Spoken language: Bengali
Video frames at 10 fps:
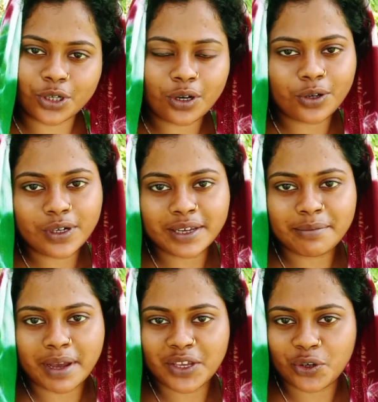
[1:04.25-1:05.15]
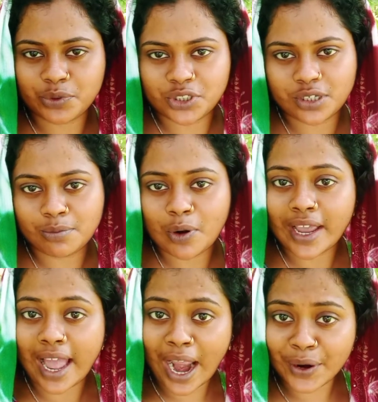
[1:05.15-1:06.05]
সকলকে মাহি অফিসিয়াল
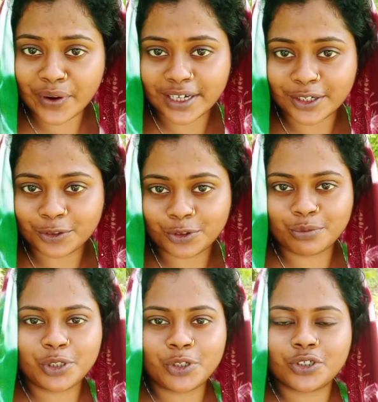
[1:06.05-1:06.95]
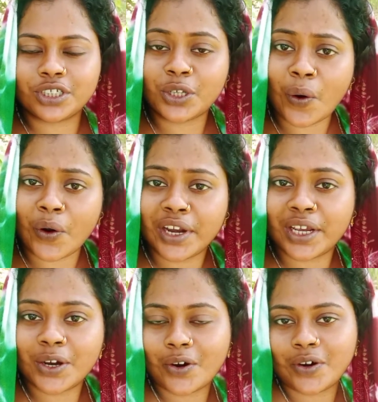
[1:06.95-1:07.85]
ব্লগে আরও একটা নতুন ভিডিওর সাথে
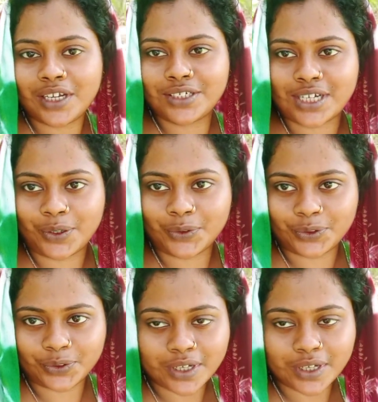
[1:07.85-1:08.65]
অনেক অনেক স্বাগত